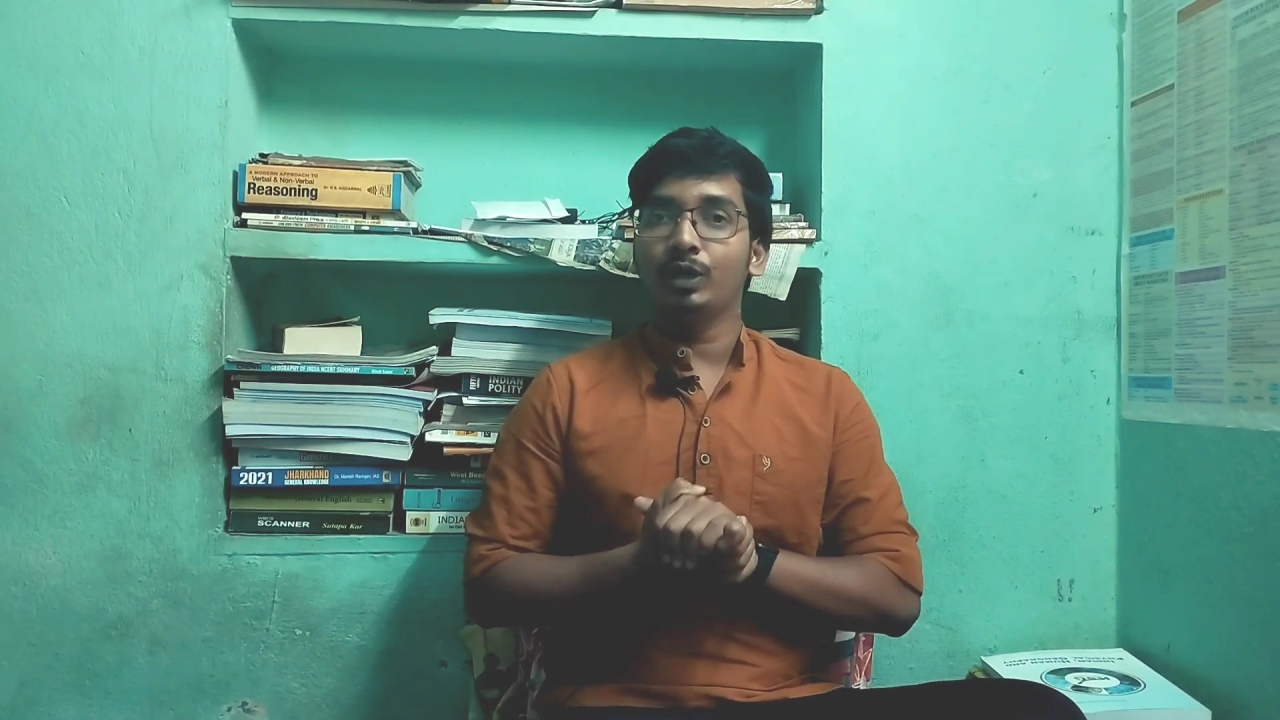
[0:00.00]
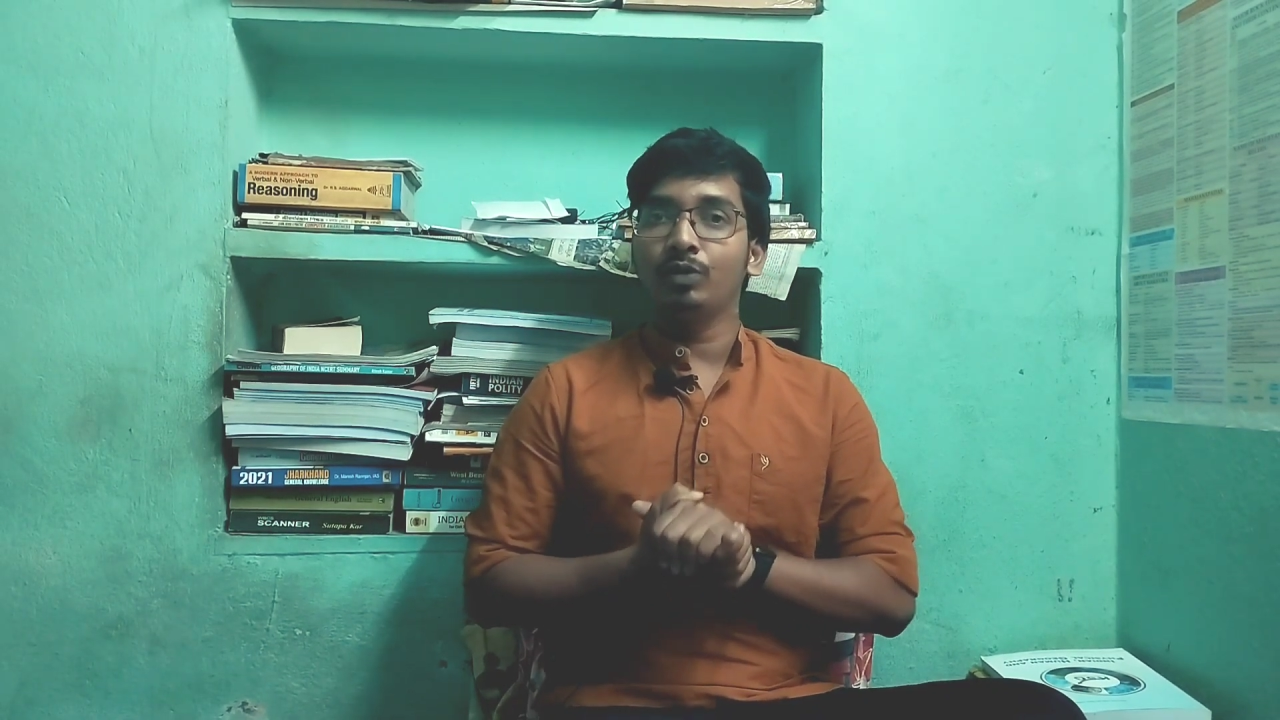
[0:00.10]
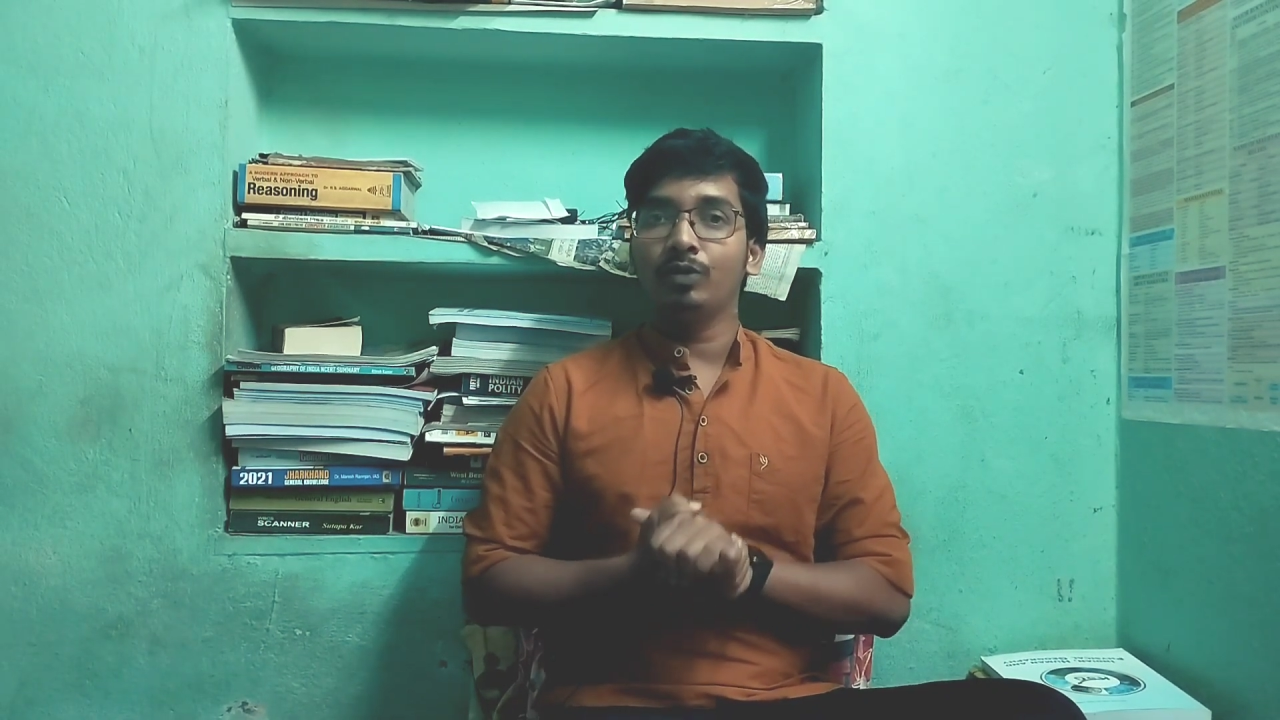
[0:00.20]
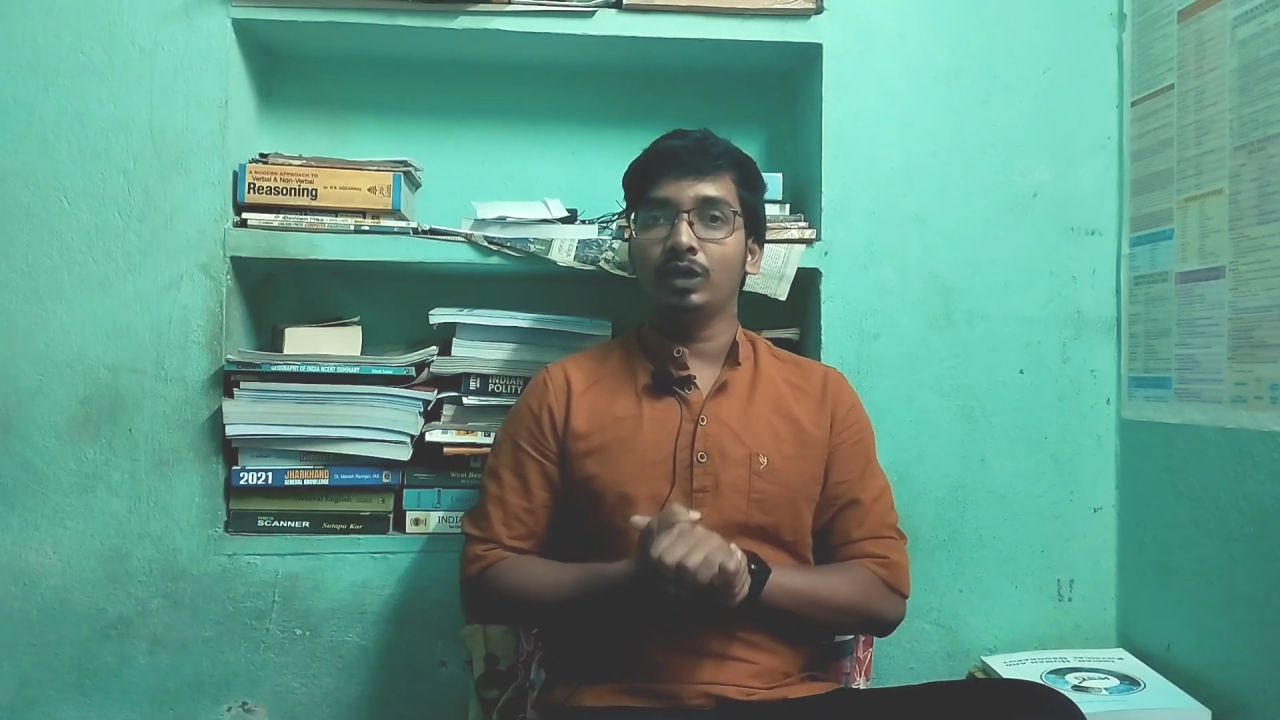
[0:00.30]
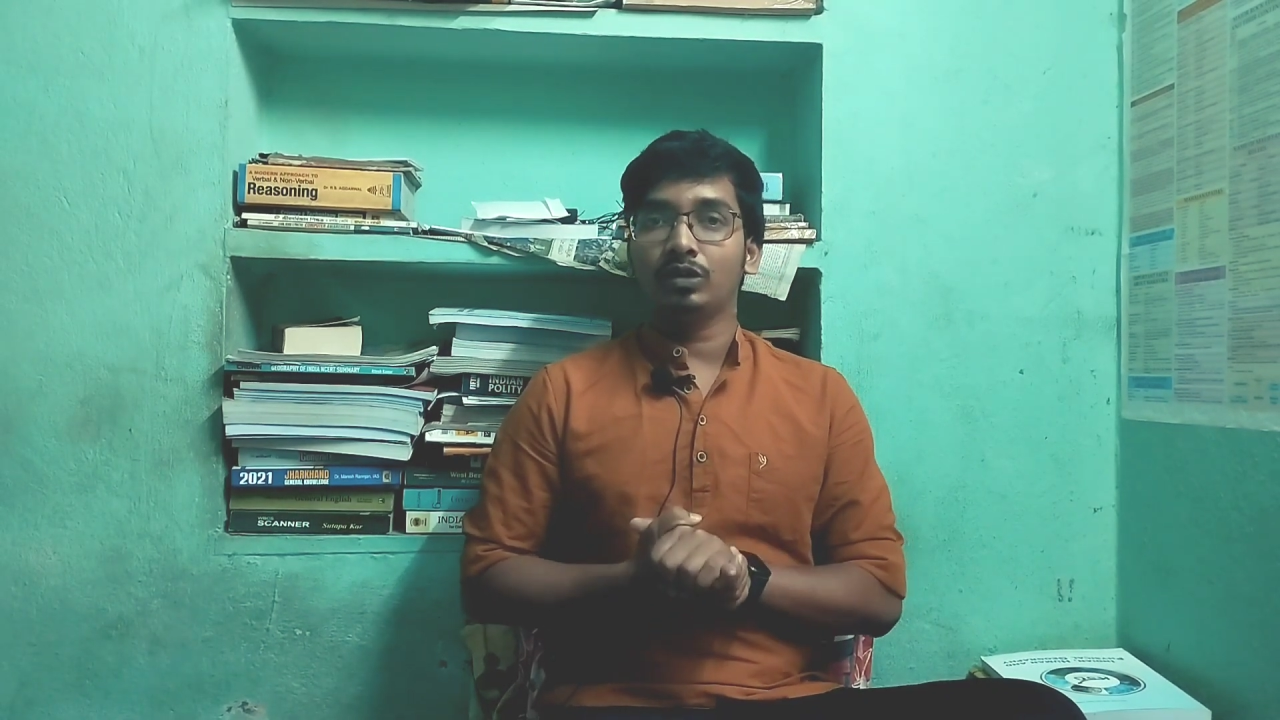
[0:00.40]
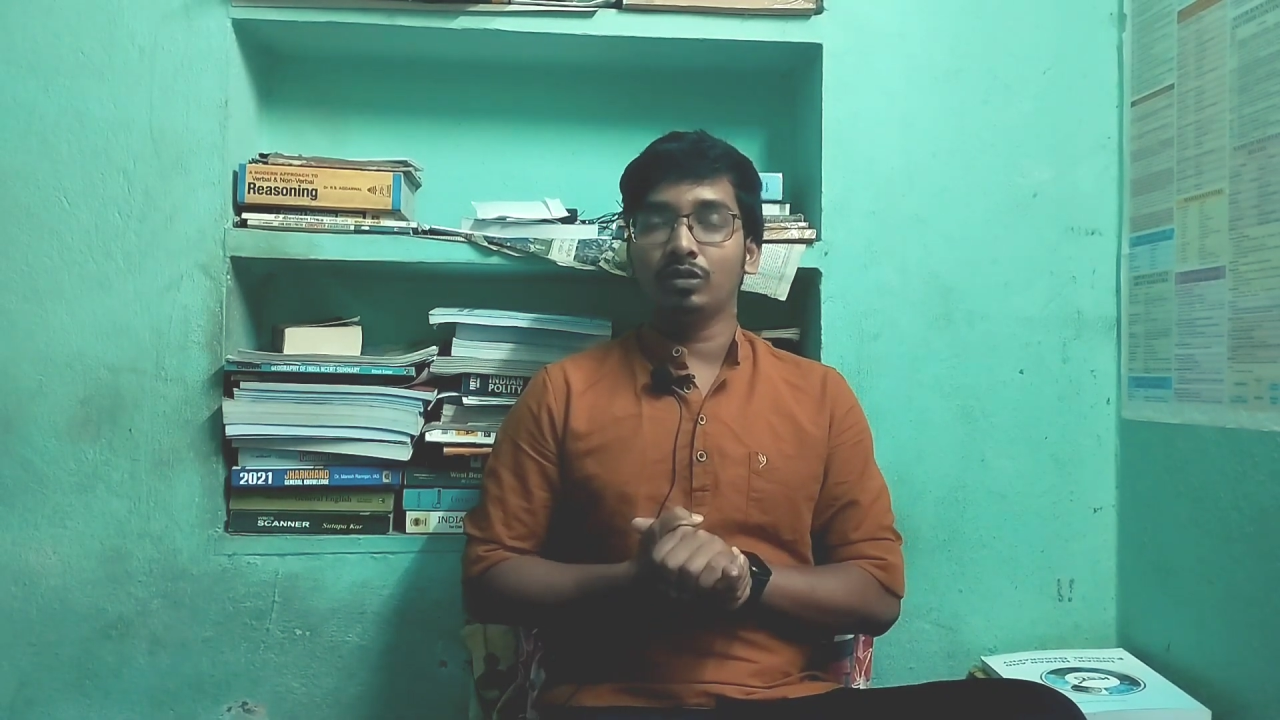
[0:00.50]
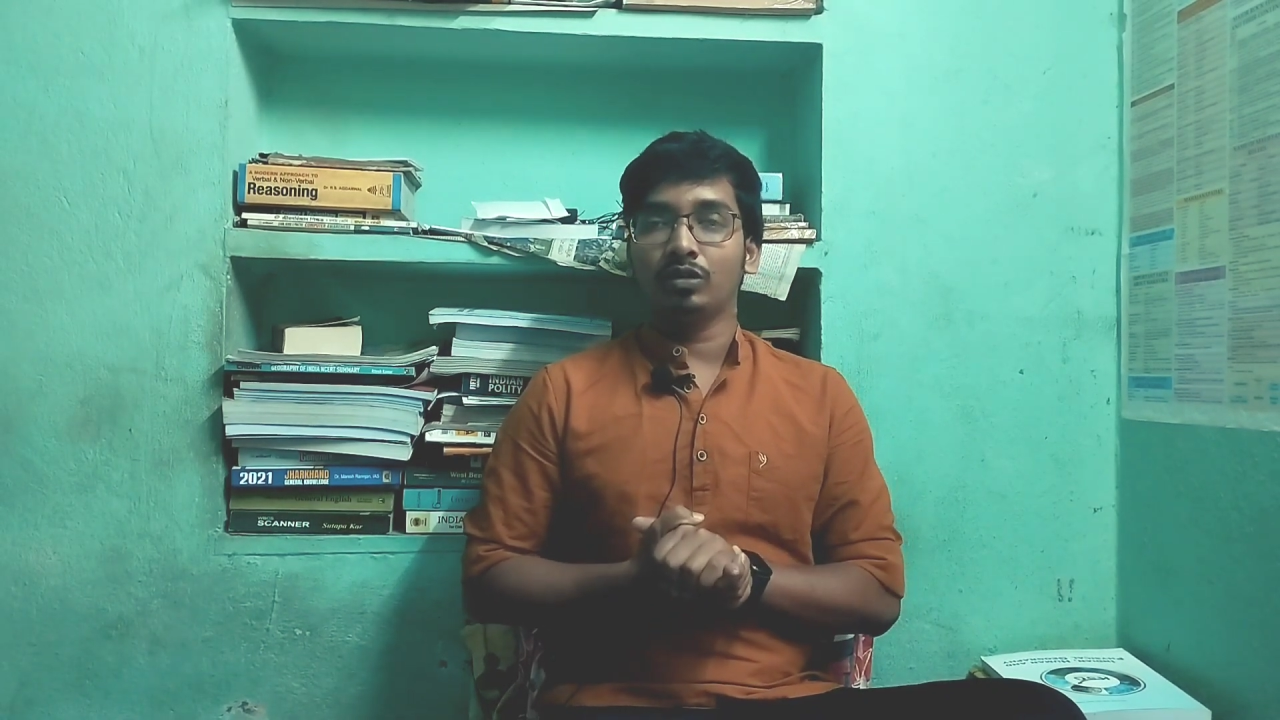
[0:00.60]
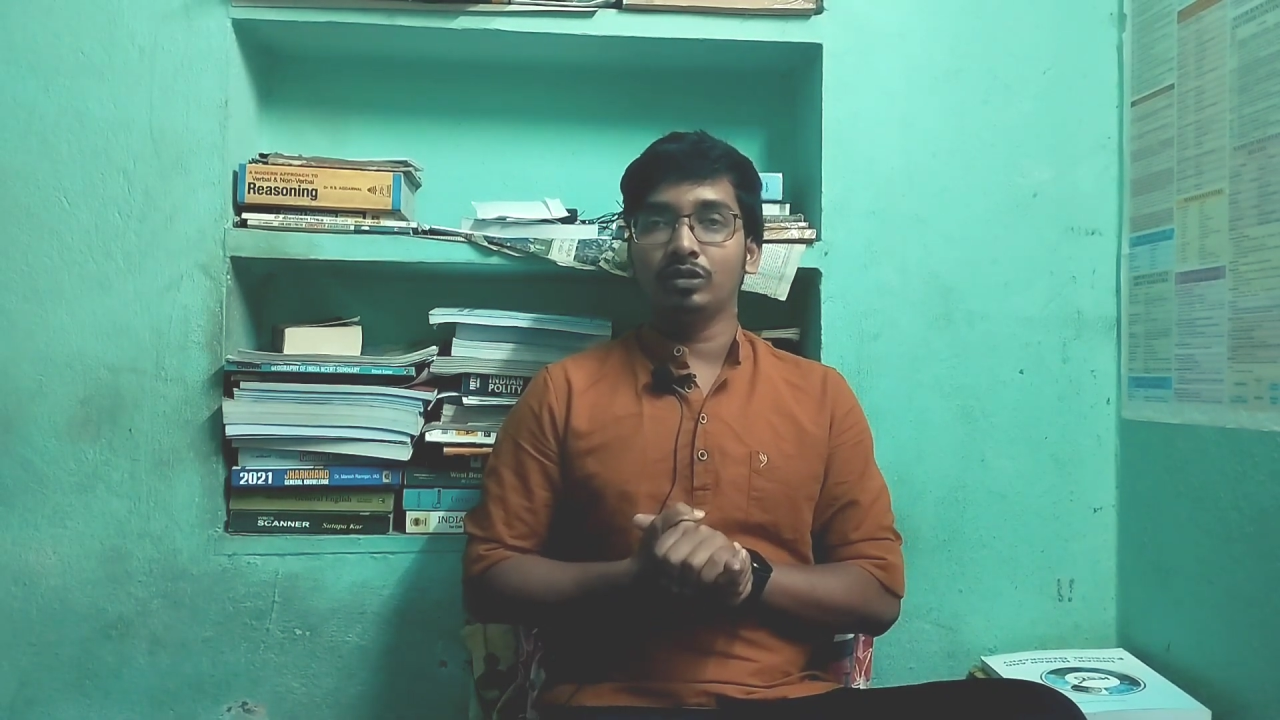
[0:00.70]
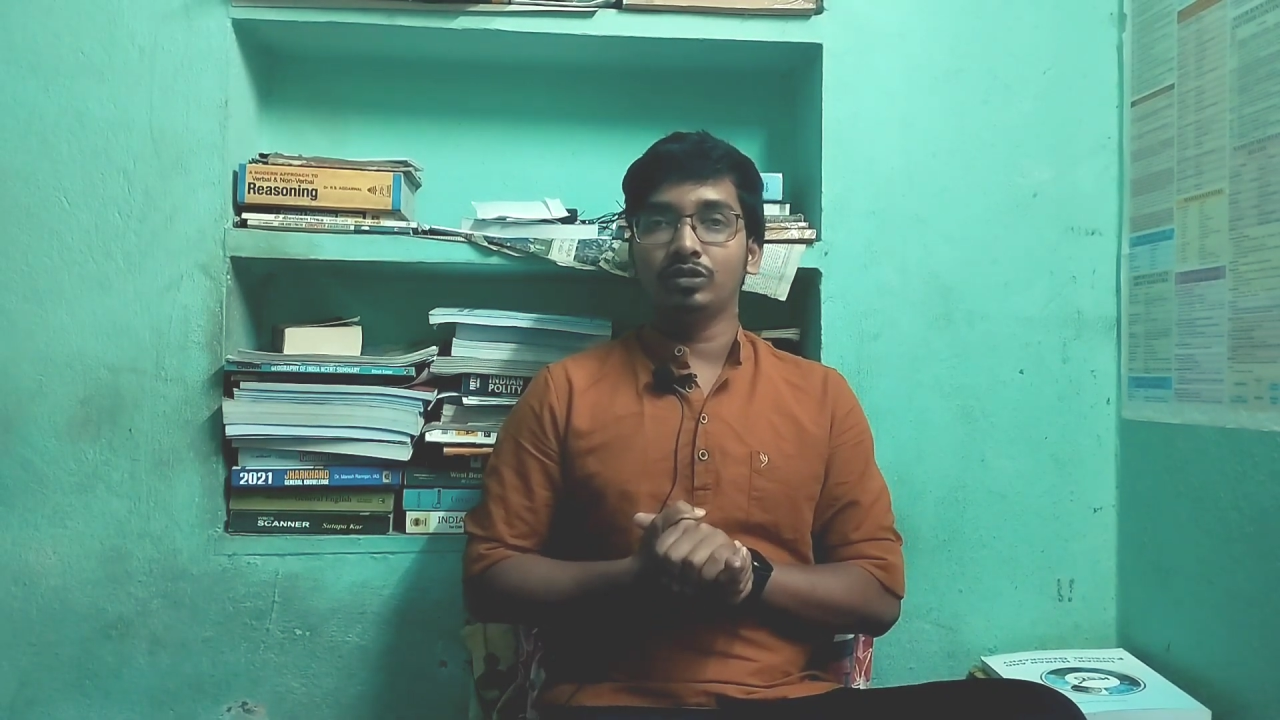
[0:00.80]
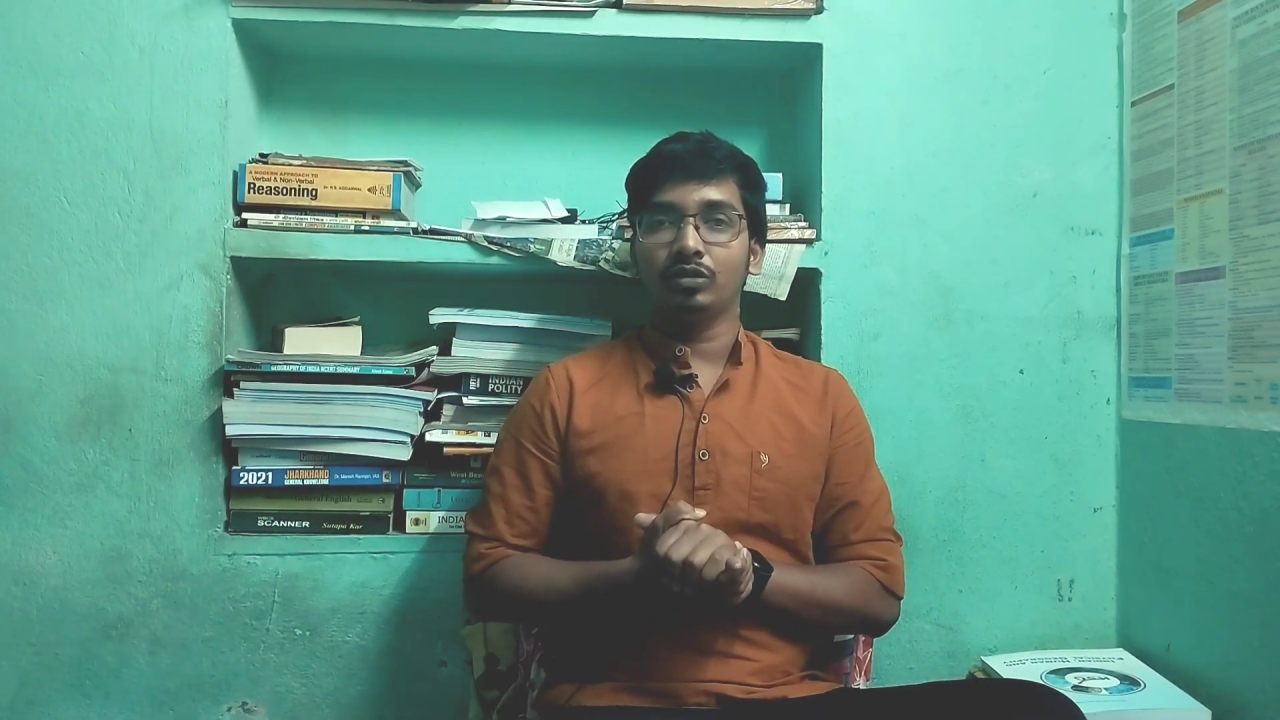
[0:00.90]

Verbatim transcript: ম্যানুপুলেট তখন